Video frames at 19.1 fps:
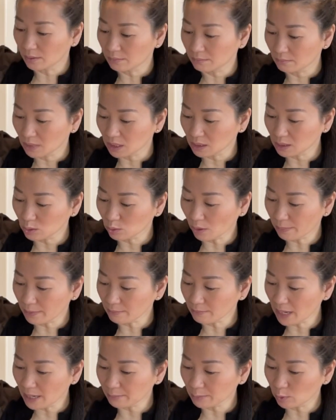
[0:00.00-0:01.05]
ban to pi
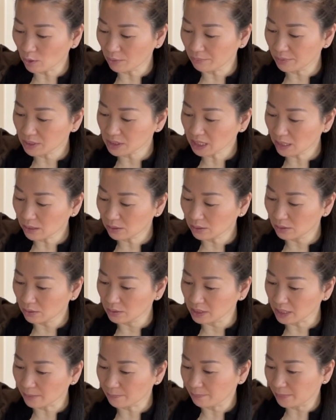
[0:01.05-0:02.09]
ban của ông phi cháu nó
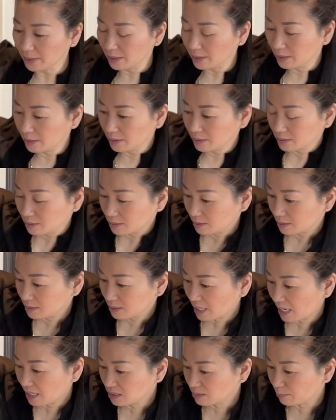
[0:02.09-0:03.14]
giả pi
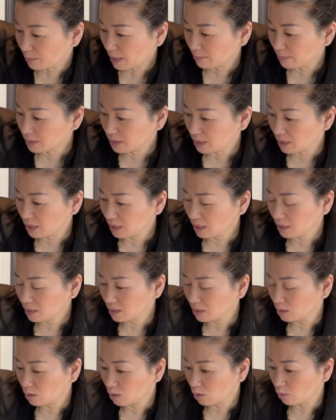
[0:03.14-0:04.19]
sai sập pram tỷ nâng
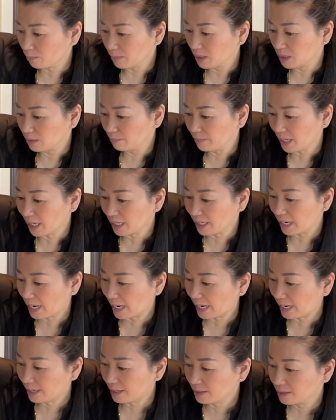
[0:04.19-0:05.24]
nó không phơi bẹt cả
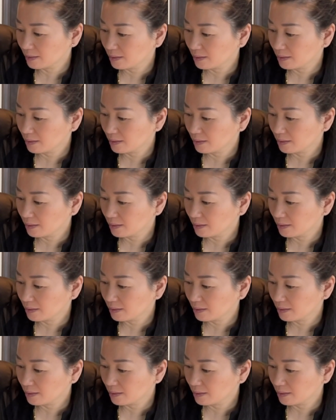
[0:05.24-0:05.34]
đá.